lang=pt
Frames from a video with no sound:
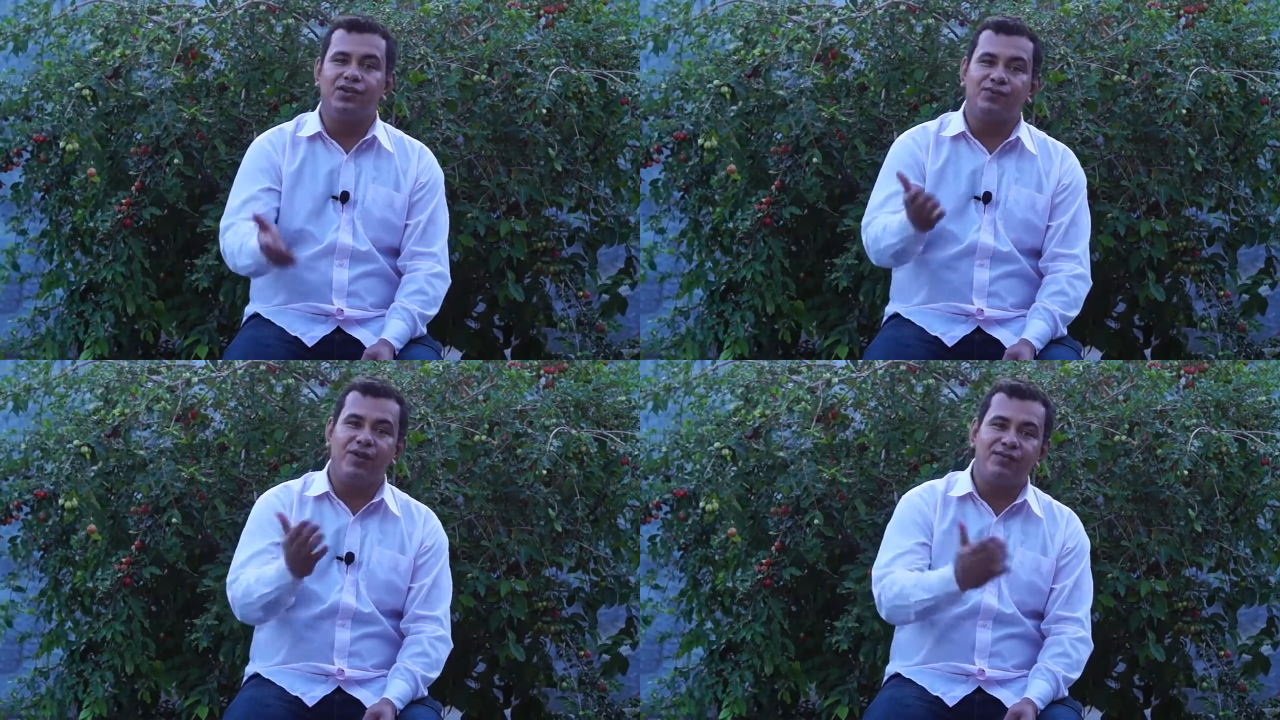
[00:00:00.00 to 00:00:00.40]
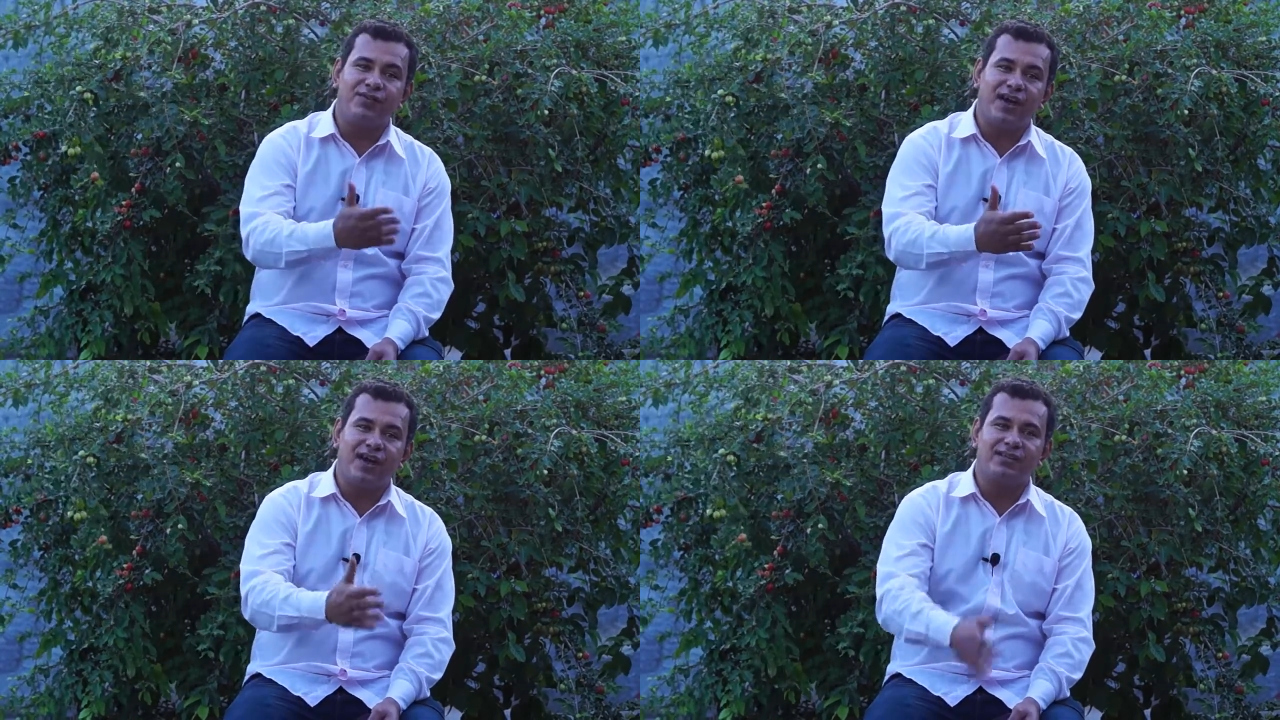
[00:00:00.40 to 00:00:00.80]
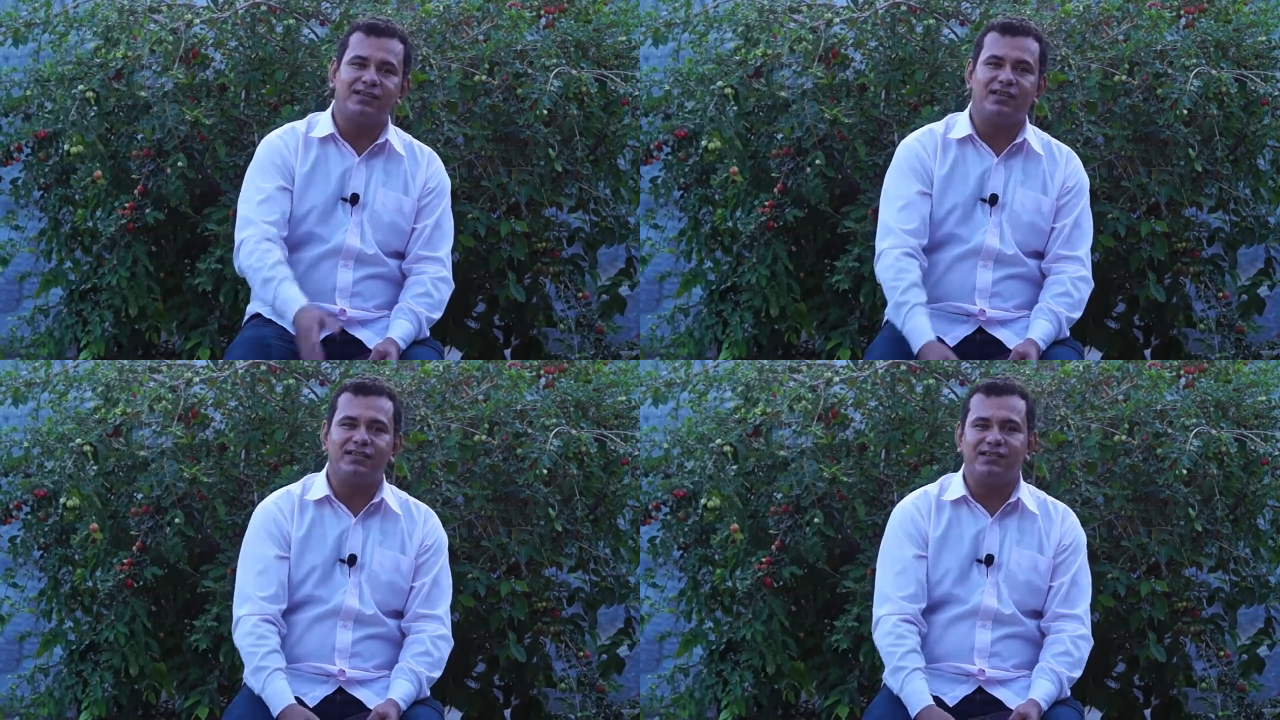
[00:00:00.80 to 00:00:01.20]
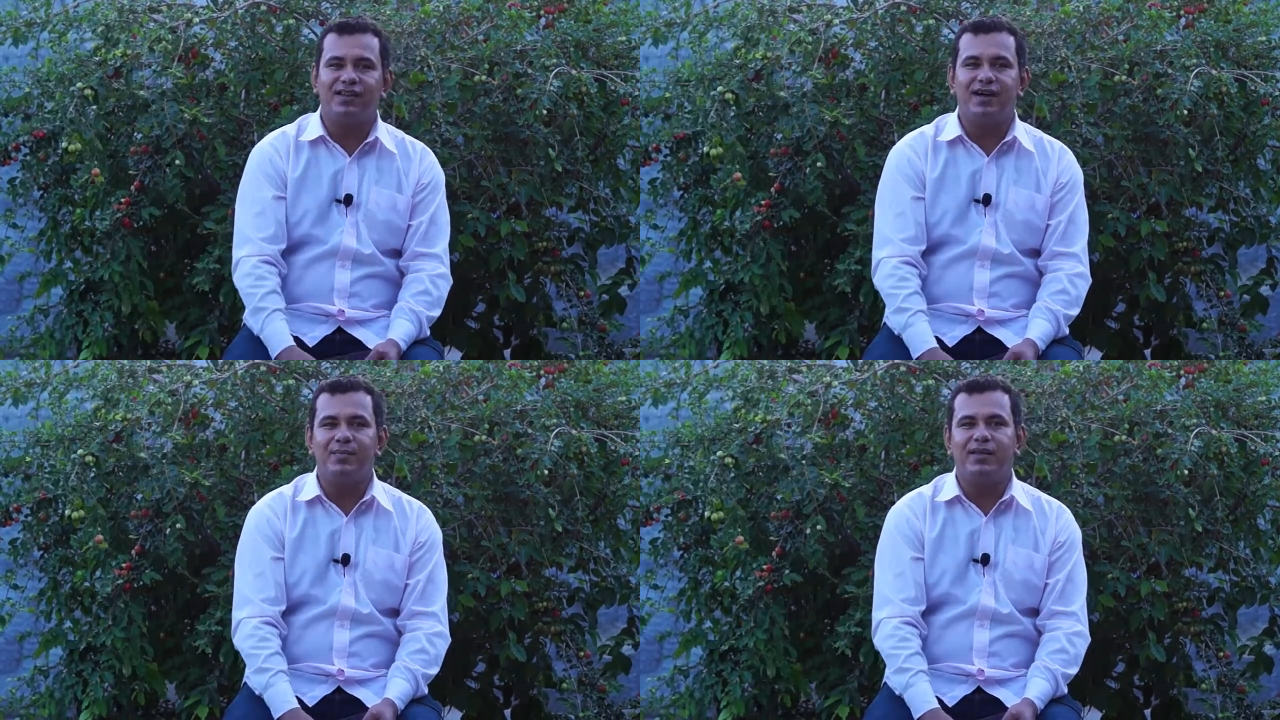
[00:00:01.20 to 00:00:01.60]
não vai fracassar
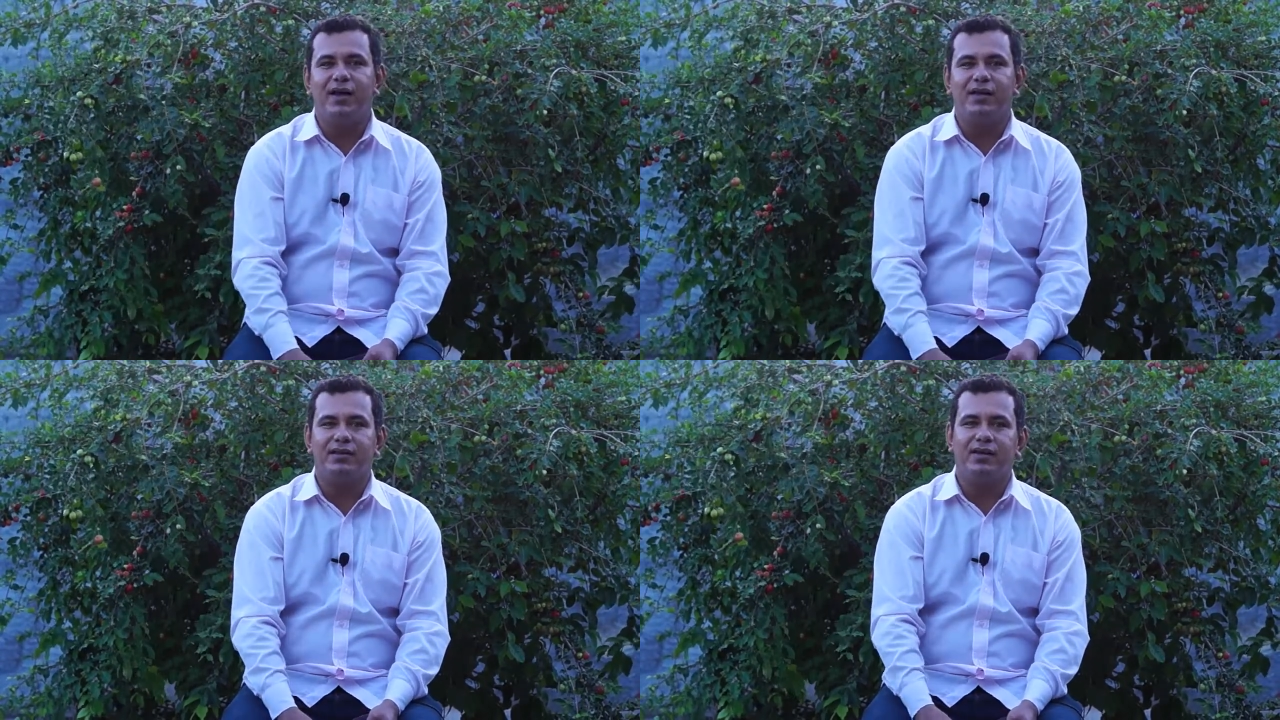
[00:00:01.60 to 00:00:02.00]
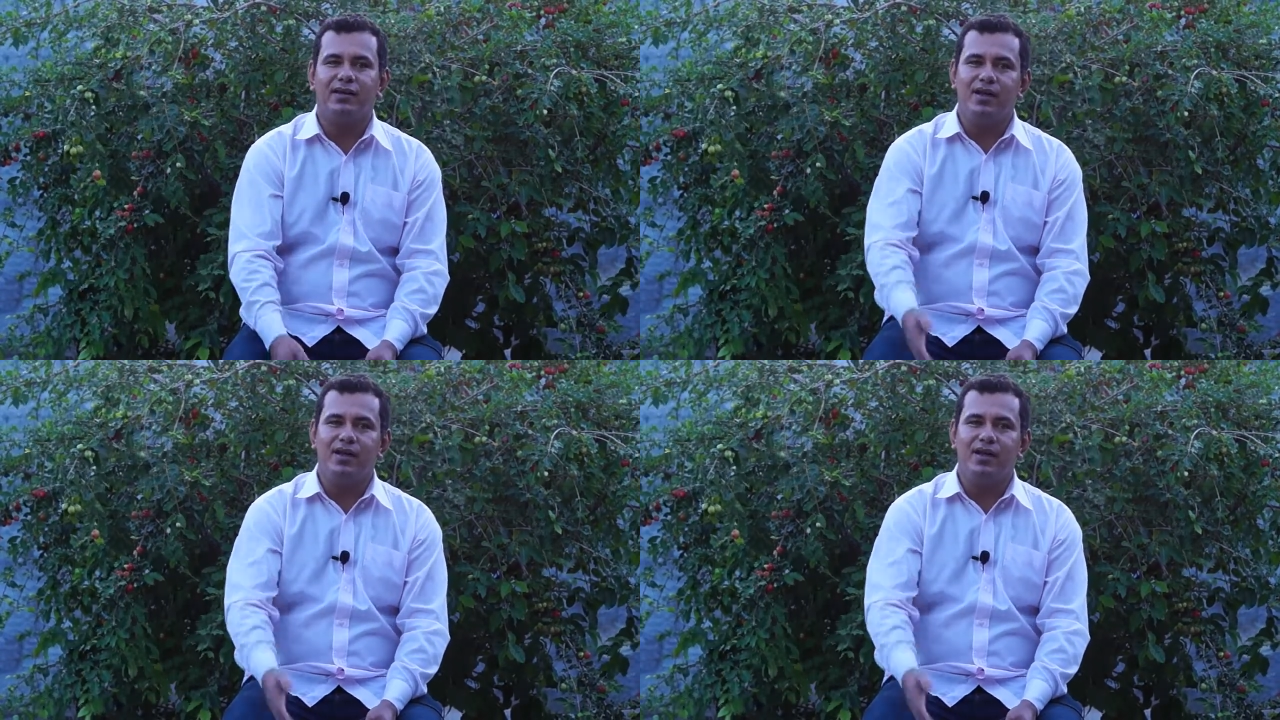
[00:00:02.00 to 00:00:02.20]
nesta caminhada,